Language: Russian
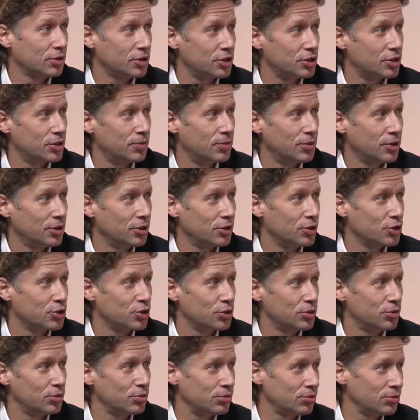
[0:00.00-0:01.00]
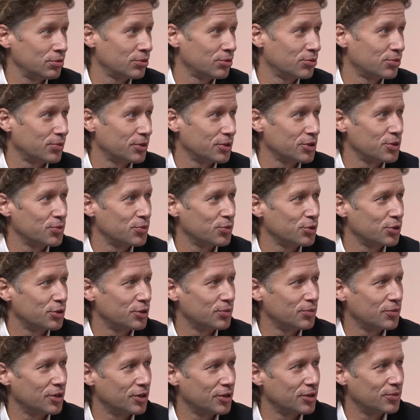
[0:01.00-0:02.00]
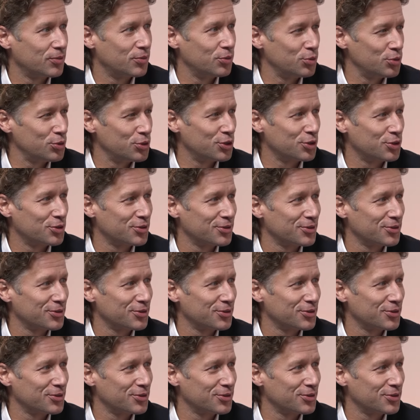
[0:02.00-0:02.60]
от себя не жду, но ну, посмотрим, как будет.